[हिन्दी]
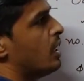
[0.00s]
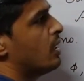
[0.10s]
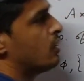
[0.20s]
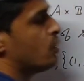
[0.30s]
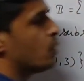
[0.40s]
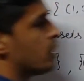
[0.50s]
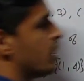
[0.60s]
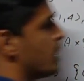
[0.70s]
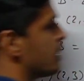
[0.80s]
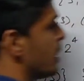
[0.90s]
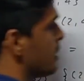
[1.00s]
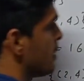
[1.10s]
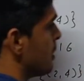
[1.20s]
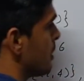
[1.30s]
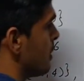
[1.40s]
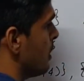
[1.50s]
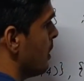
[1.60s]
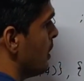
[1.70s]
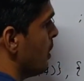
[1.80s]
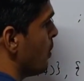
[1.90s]
थ्री का टू थ्री के
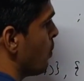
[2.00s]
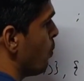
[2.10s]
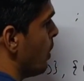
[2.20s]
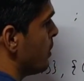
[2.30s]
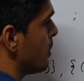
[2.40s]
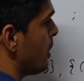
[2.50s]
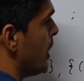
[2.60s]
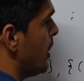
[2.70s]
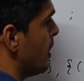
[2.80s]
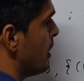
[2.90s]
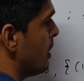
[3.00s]
साथ वन थ्री